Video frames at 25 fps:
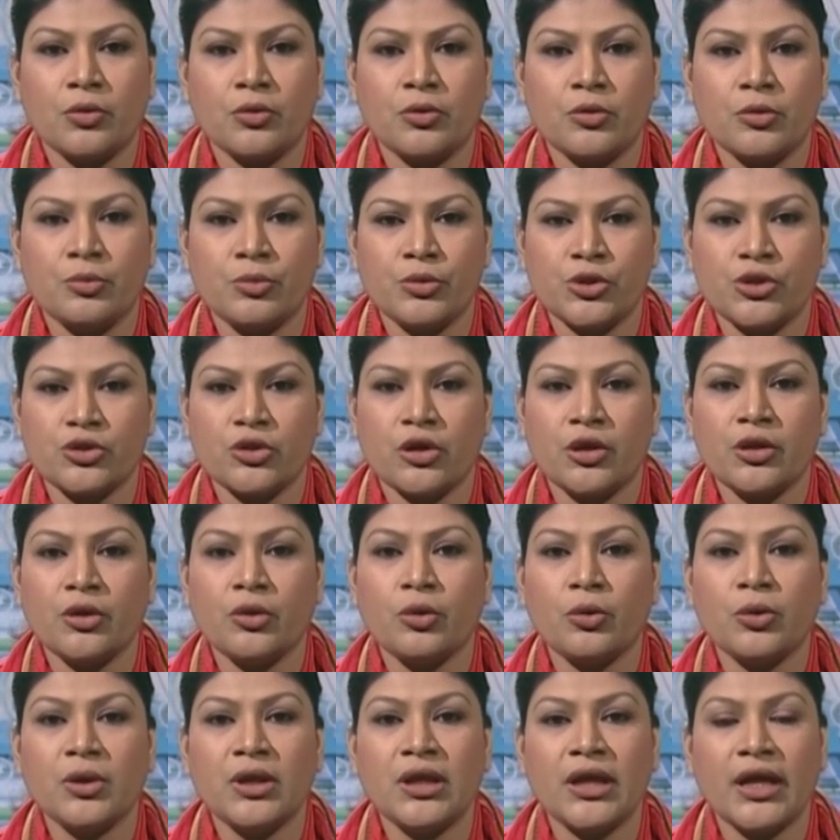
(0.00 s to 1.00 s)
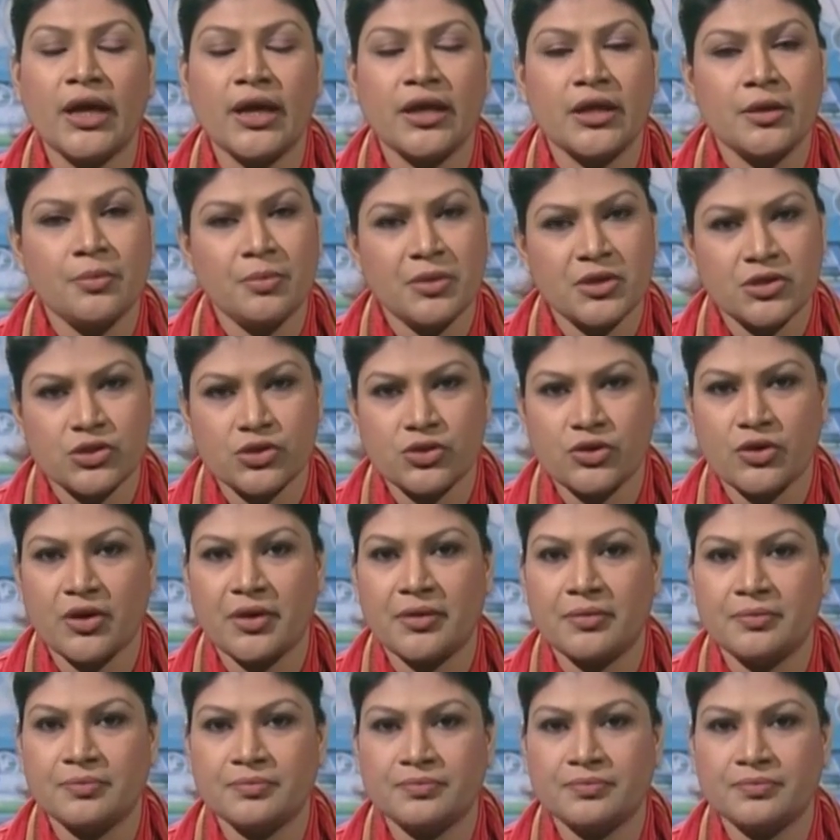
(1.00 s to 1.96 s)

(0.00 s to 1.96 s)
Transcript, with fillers: কোনো বিষয় ওই লেয়ারই পেস্ট হয়